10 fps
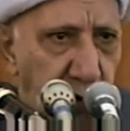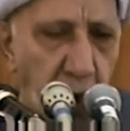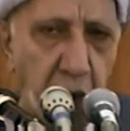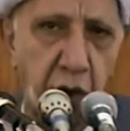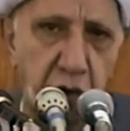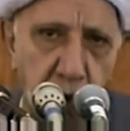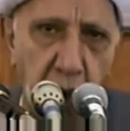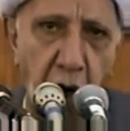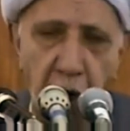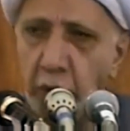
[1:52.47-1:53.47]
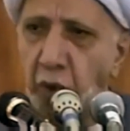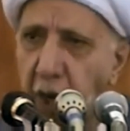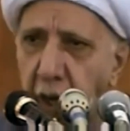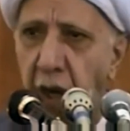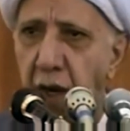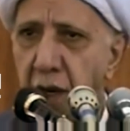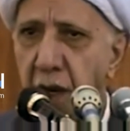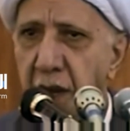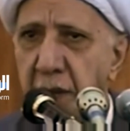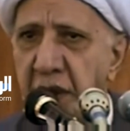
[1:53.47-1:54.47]
فعلا الشكل هذا الواقع
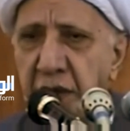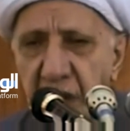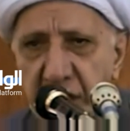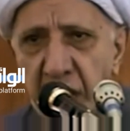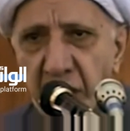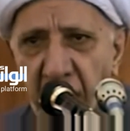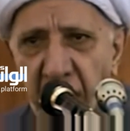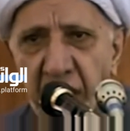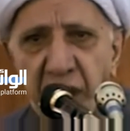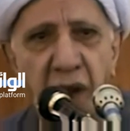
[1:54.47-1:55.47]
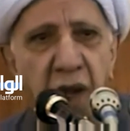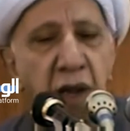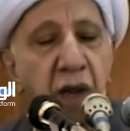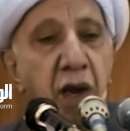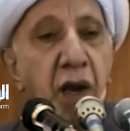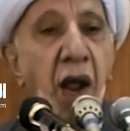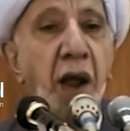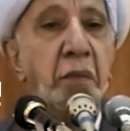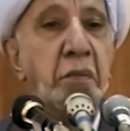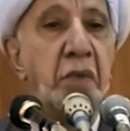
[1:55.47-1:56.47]
هذا ما يحتاج ان واحد
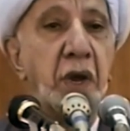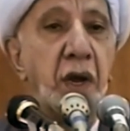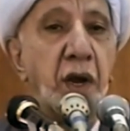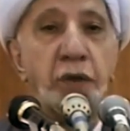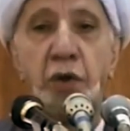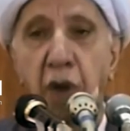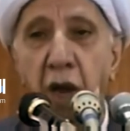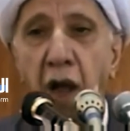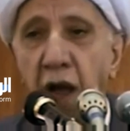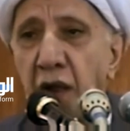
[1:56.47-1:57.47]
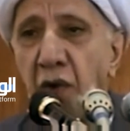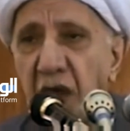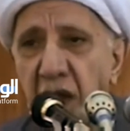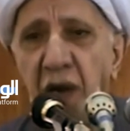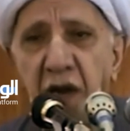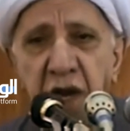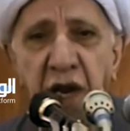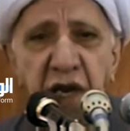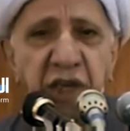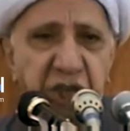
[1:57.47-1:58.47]
نعم آه، يذكره هذا الواقع
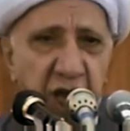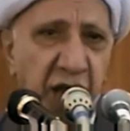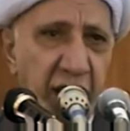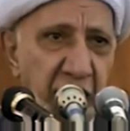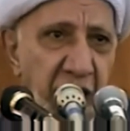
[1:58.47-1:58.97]
اللي نعيشه